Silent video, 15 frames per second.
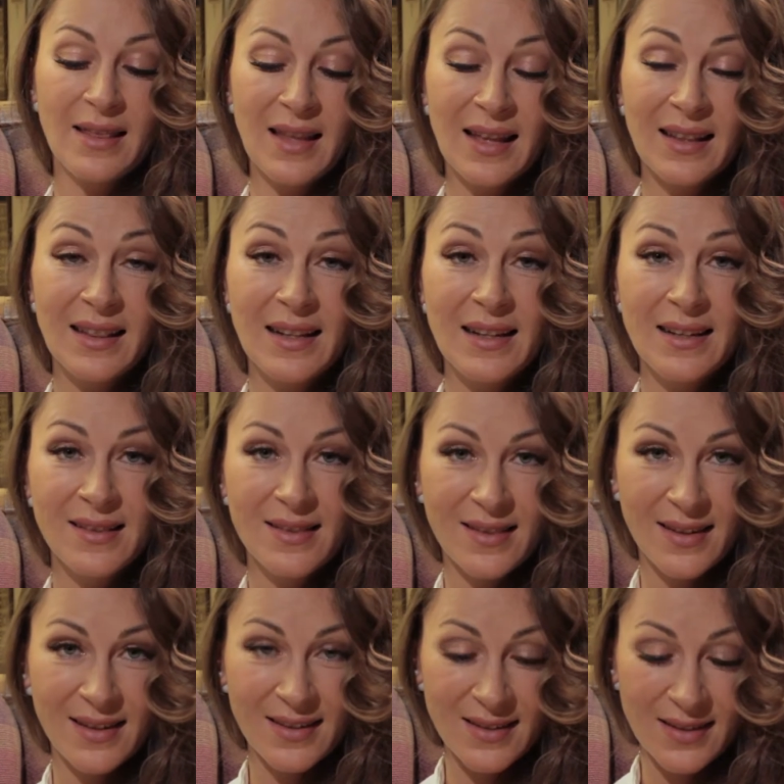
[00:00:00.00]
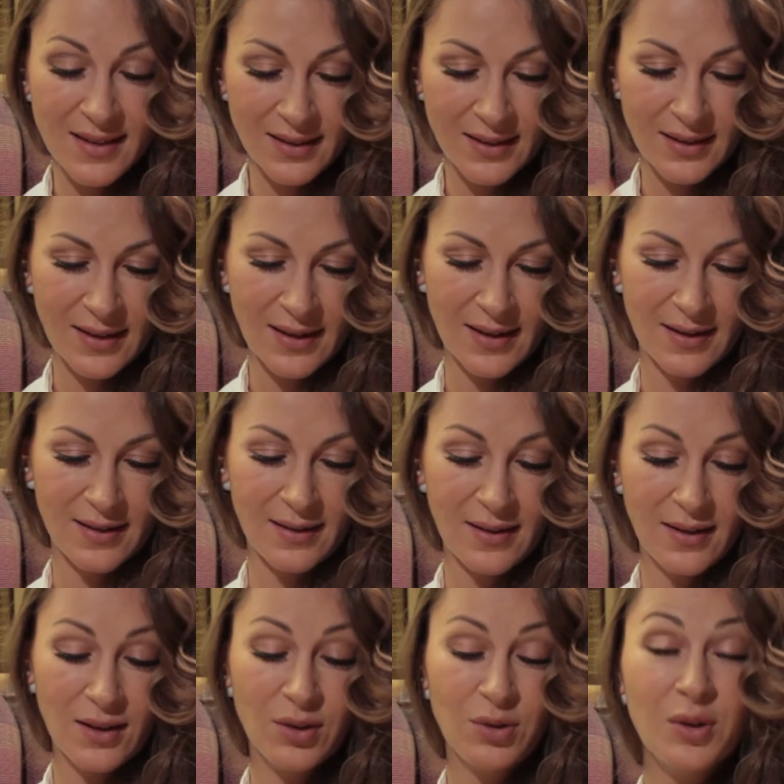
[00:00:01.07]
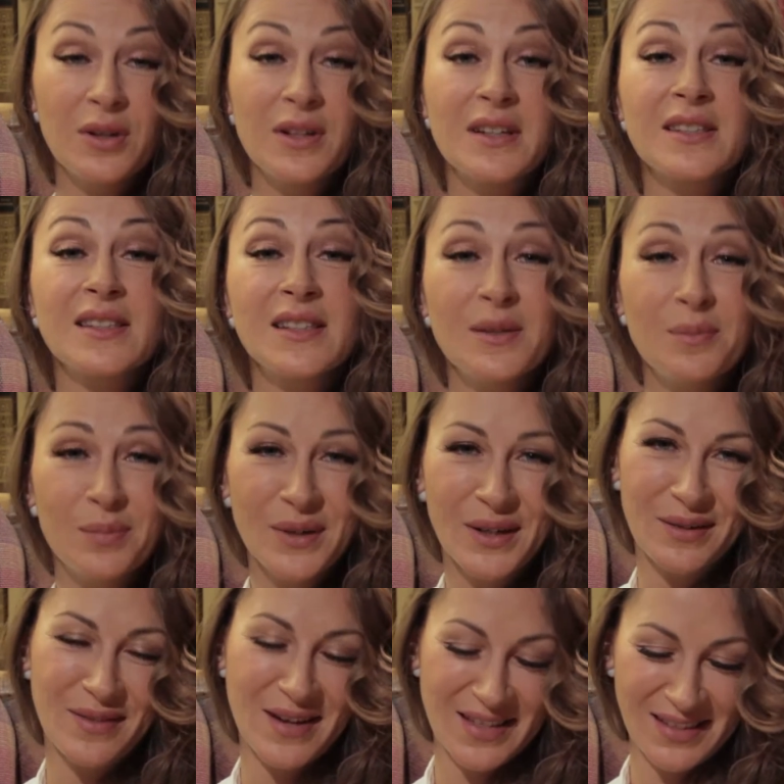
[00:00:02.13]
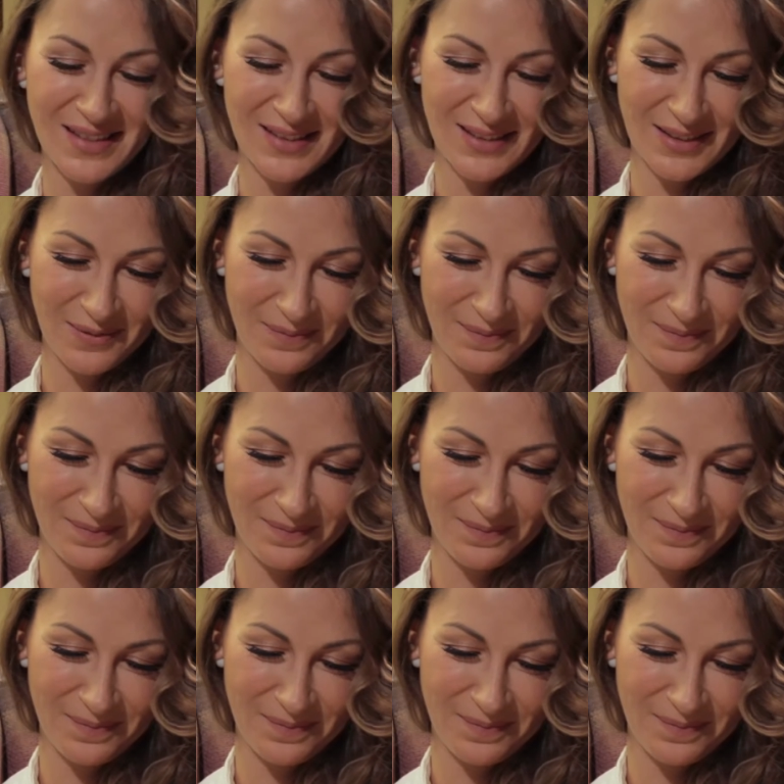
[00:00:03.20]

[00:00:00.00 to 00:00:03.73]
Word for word: на длинной нитке – только слепых водить.